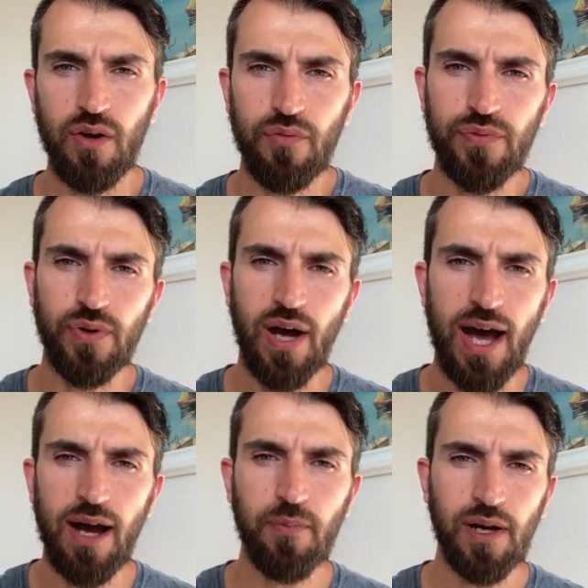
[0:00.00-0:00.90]
Für
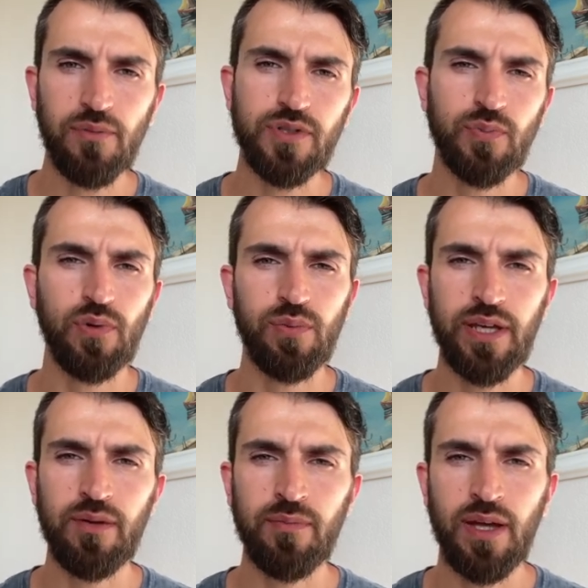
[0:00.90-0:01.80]
Abrahams
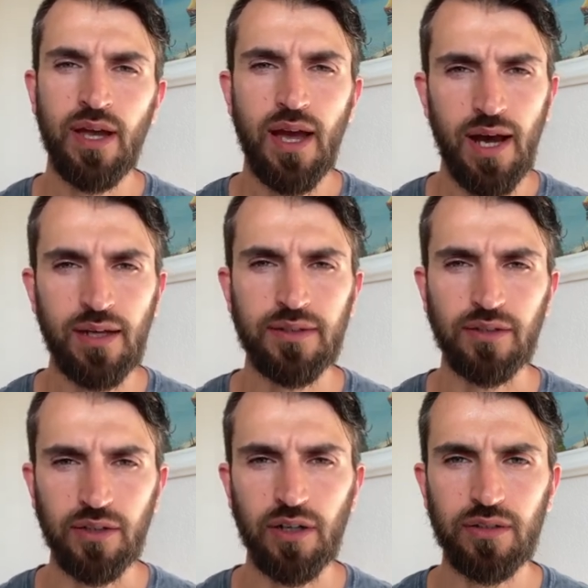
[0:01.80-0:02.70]
Problem hatte
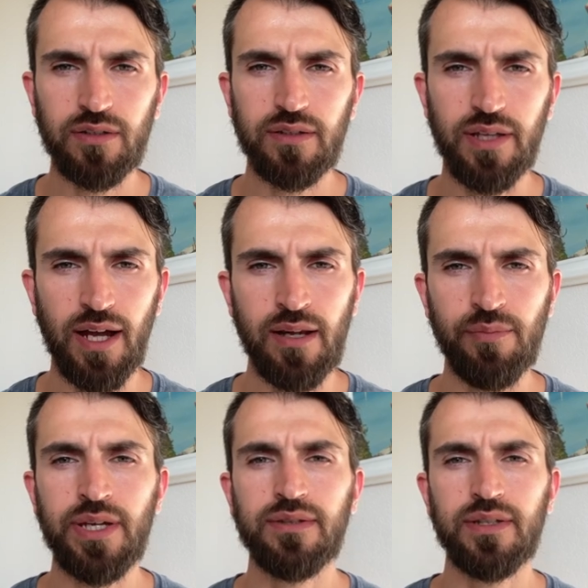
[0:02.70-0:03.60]
Gott, der
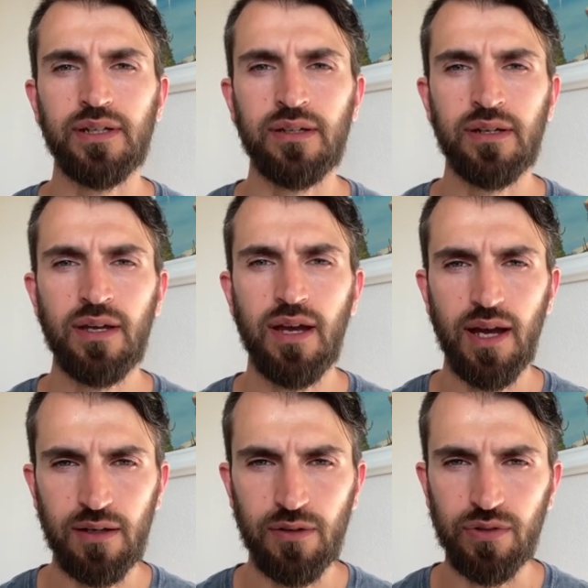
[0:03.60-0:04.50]
Allmächtige,
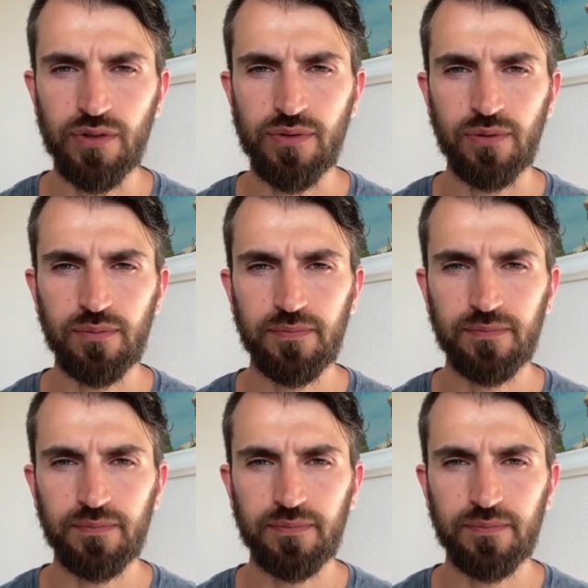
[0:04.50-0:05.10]
eine Lösung.